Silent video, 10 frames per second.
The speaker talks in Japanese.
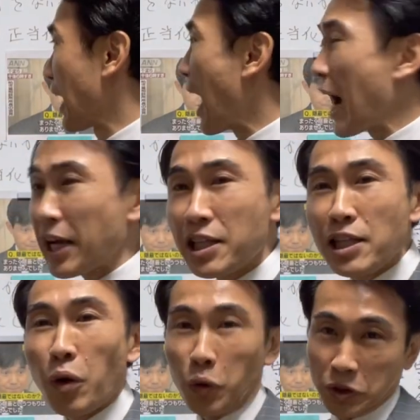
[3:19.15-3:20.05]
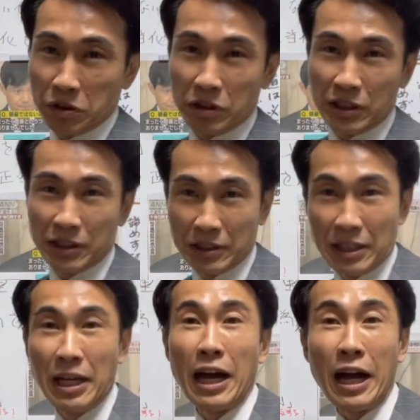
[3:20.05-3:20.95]
安易に保護するんです。
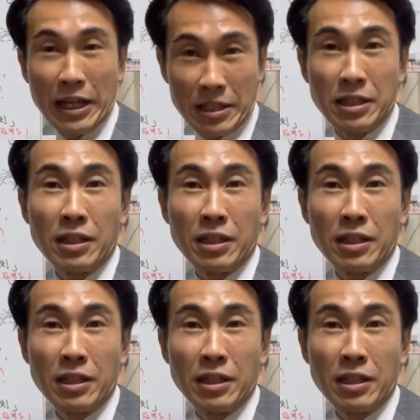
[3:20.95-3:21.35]
はい。